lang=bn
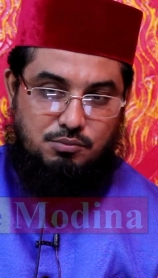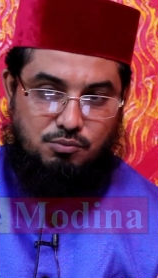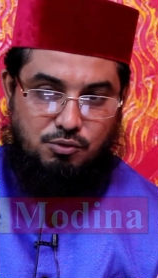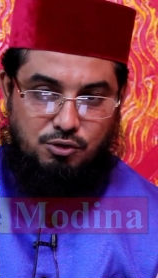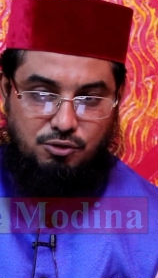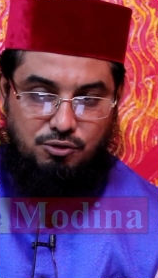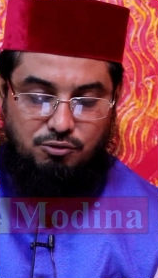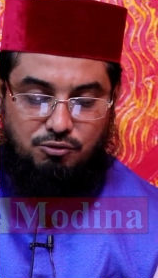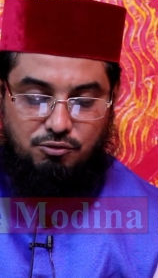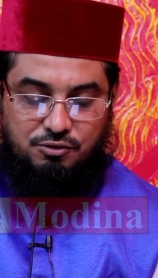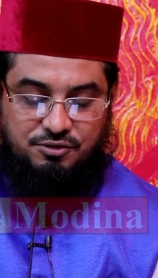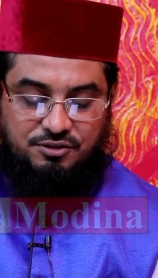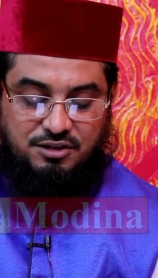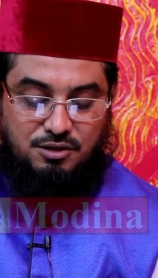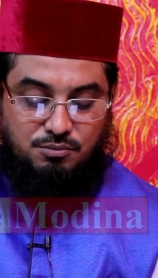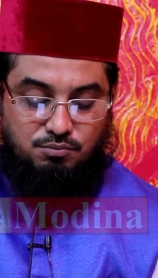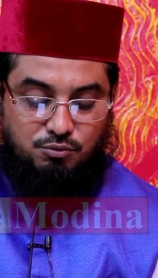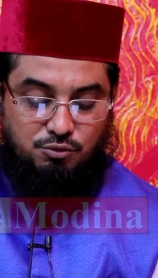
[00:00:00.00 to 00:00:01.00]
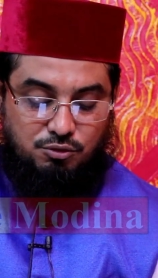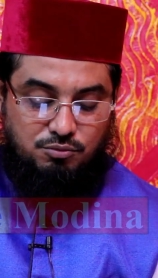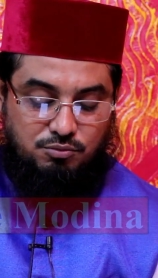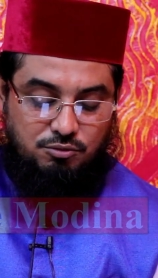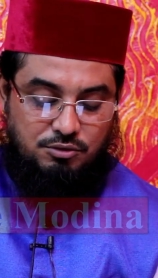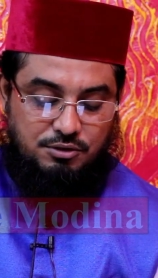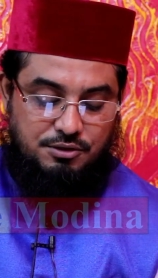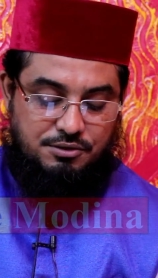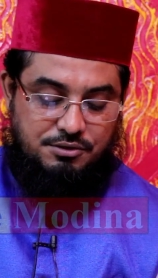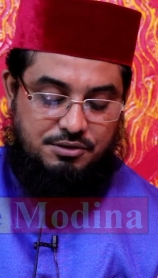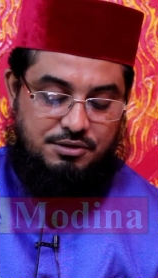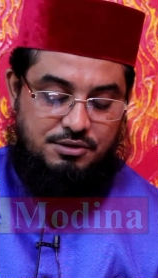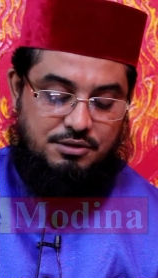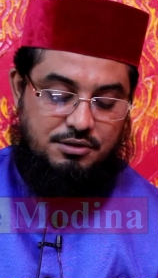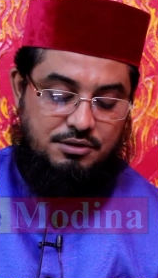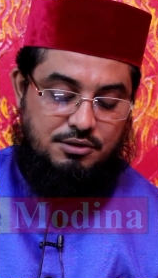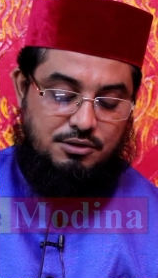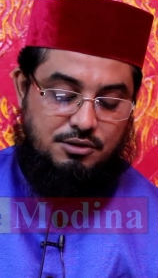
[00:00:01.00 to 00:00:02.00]
মইনুল ইসলাম বুলবুলের
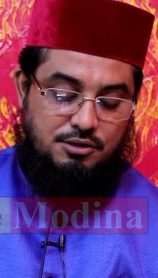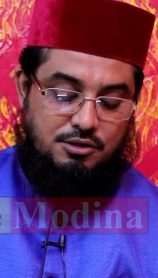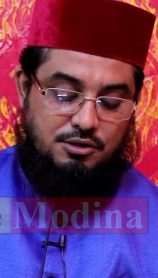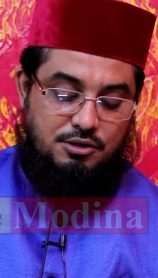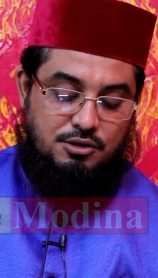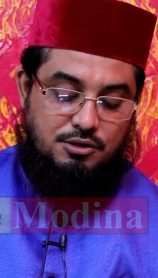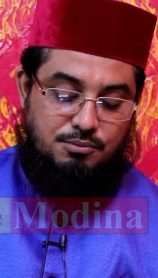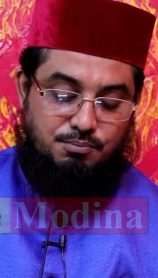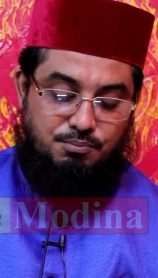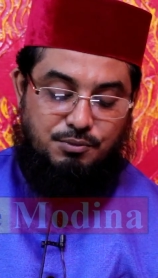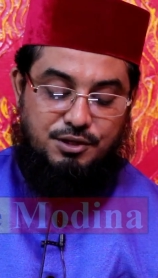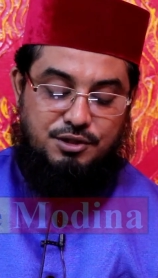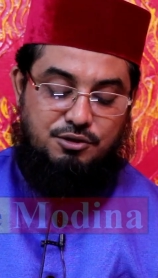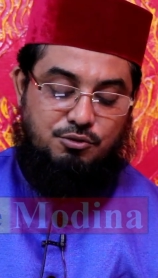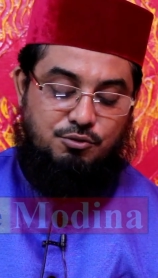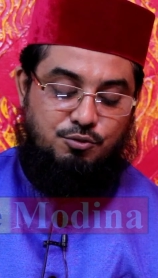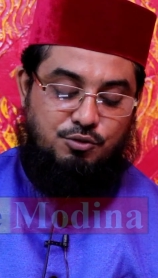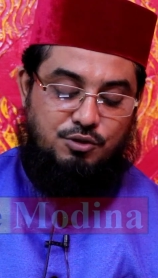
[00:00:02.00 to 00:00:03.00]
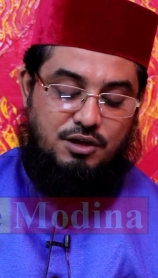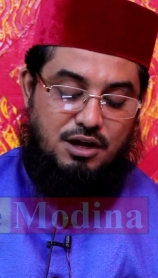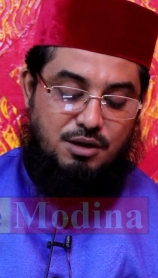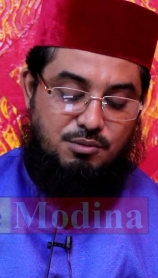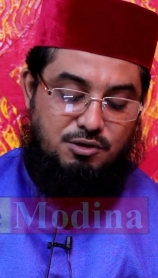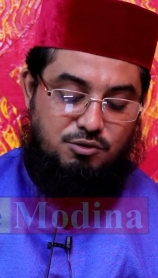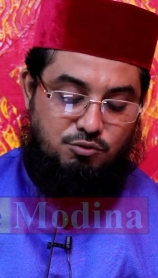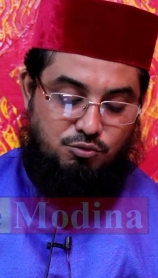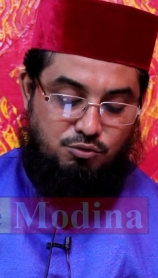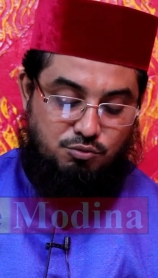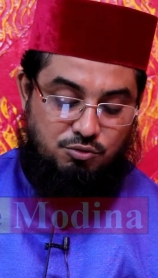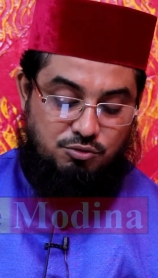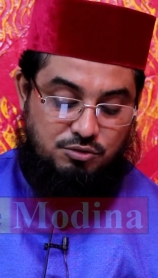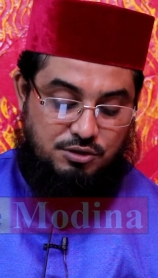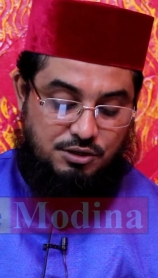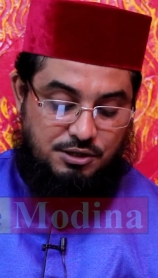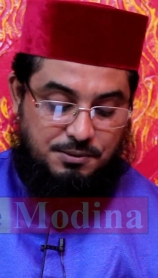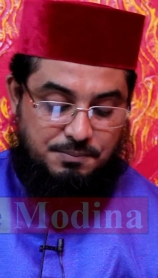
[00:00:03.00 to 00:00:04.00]
মৃত্যুতে আমার
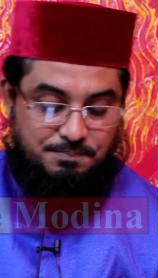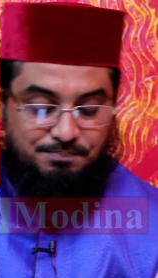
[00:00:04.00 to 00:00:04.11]
অনুভূতি